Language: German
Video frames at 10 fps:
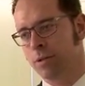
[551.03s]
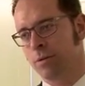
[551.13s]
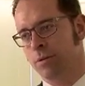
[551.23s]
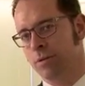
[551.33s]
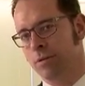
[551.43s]

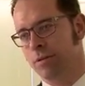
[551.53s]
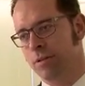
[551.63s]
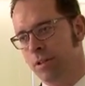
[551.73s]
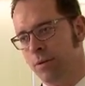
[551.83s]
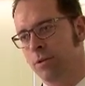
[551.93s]
Und
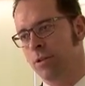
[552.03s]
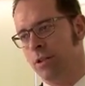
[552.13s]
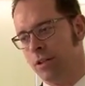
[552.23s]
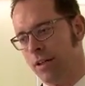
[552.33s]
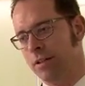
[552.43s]
das Haus ist
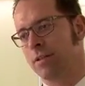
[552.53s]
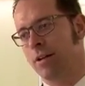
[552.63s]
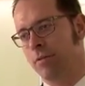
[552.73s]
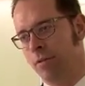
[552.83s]
ja traditionell ein